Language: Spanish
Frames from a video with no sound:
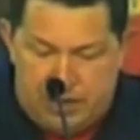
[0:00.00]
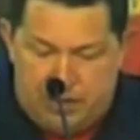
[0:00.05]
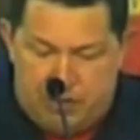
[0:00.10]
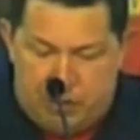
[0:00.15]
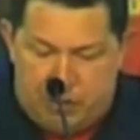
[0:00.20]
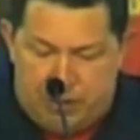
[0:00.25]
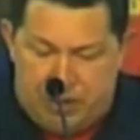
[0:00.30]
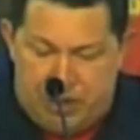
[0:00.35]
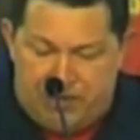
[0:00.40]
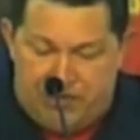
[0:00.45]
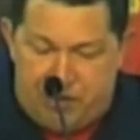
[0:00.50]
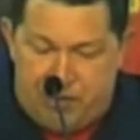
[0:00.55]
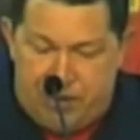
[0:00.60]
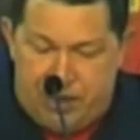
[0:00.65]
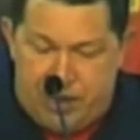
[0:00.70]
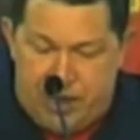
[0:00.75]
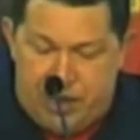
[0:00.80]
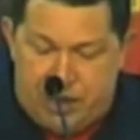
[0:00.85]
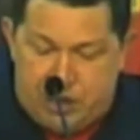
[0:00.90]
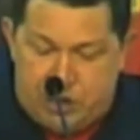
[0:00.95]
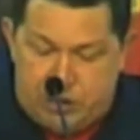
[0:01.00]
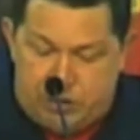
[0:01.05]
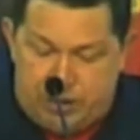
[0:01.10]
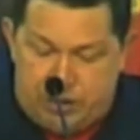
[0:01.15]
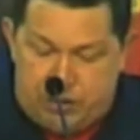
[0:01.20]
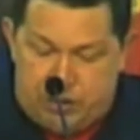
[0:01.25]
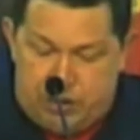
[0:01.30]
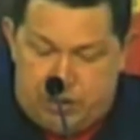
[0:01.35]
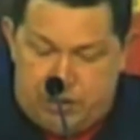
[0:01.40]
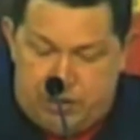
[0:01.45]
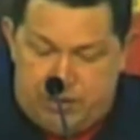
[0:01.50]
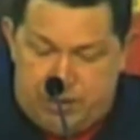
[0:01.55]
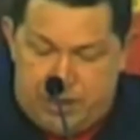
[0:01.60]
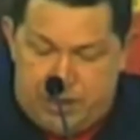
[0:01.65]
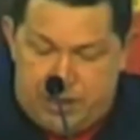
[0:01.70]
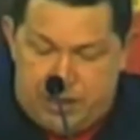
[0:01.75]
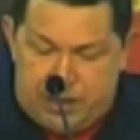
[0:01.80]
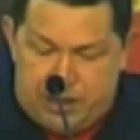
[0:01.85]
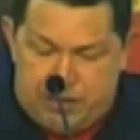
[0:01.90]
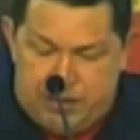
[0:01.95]
La propiedad familiar sobre una
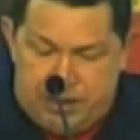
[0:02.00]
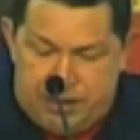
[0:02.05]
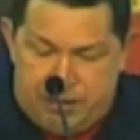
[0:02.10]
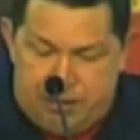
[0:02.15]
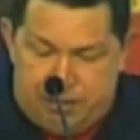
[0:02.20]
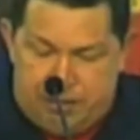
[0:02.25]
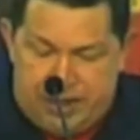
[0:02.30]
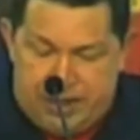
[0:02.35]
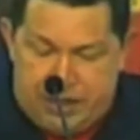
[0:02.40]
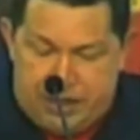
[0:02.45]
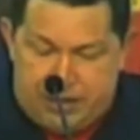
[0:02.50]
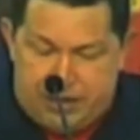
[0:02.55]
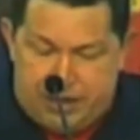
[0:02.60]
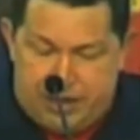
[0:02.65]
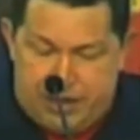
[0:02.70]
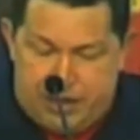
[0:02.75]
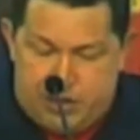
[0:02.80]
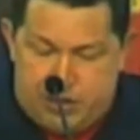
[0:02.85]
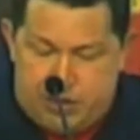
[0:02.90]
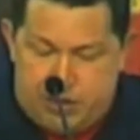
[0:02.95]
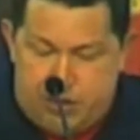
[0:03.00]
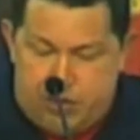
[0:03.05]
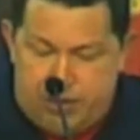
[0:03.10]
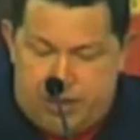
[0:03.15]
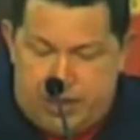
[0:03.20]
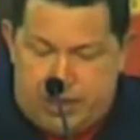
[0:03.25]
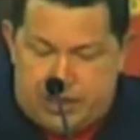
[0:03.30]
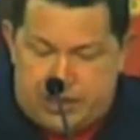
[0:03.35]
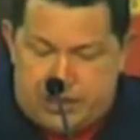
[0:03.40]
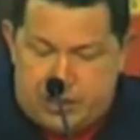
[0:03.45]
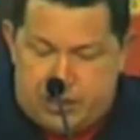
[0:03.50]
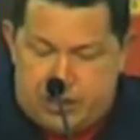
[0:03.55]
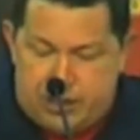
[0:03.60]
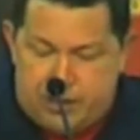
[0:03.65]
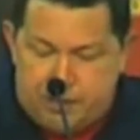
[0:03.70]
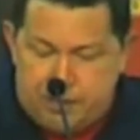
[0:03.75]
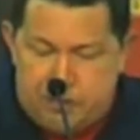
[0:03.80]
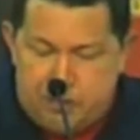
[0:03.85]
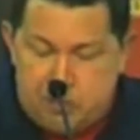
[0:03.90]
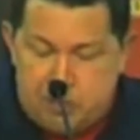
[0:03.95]
vivienda también implica derechos y
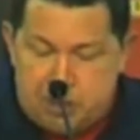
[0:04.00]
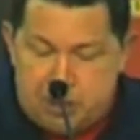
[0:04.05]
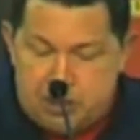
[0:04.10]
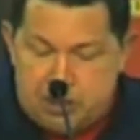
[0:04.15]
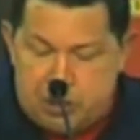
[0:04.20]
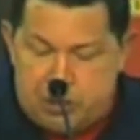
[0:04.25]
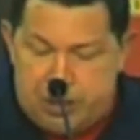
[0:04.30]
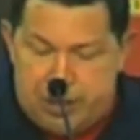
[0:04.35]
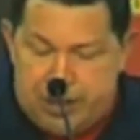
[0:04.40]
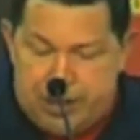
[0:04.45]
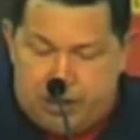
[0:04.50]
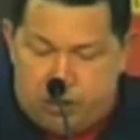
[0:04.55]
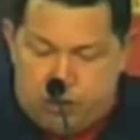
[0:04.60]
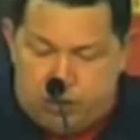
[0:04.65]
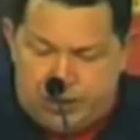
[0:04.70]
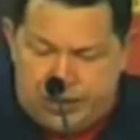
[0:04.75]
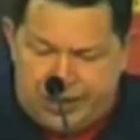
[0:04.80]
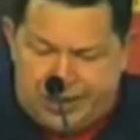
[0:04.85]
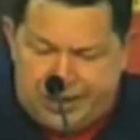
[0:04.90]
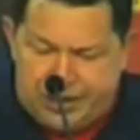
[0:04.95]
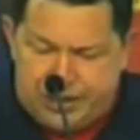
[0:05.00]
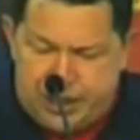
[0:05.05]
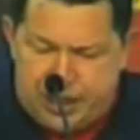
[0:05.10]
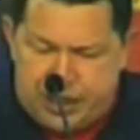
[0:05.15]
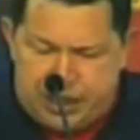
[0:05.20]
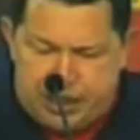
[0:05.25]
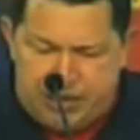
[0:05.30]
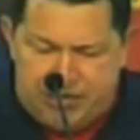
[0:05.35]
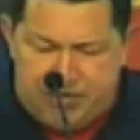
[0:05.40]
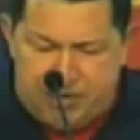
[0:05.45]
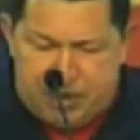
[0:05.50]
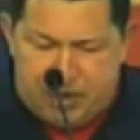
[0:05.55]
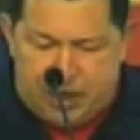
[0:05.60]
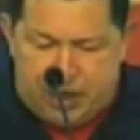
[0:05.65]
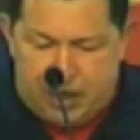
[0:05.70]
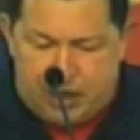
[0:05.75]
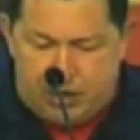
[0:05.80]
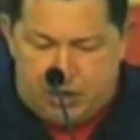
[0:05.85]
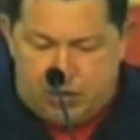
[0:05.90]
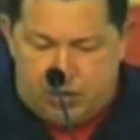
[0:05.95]
obligaciones sobre las cosas que sean
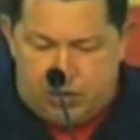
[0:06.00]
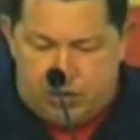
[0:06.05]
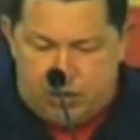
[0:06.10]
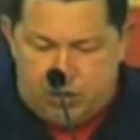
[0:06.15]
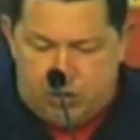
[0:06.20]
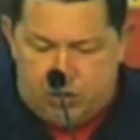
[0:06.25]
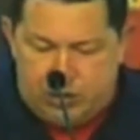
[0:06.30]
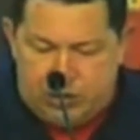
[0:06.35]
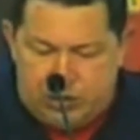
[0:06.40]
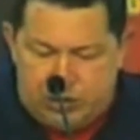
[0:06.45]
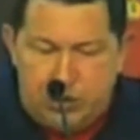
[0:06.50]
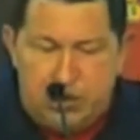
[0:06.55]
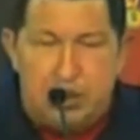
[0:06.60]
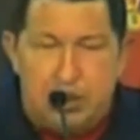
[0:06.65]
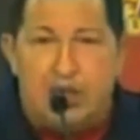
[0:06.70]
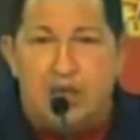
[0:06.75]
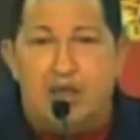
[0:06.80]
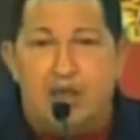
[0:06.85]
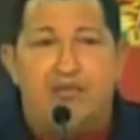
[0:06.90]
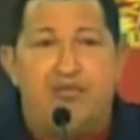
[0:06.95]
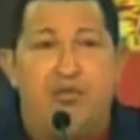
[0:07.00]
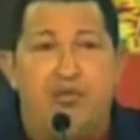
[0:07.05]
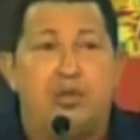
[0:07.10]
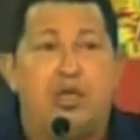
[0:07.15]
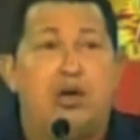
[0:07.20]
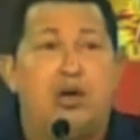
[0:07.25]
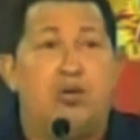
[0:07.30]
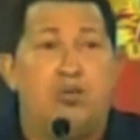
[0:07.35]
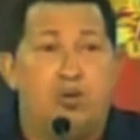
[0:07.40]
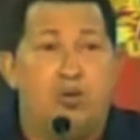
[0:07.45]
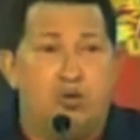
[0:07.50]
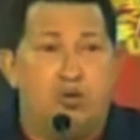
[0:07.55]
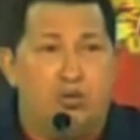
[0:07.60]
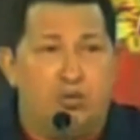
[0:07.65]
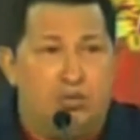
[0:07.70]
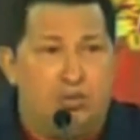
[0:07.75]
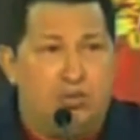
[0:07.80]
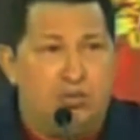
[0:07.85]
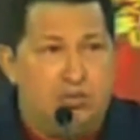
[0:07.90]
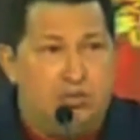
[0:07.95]
calificadas como de uso y disfrute
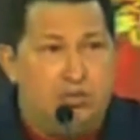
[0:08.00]
común.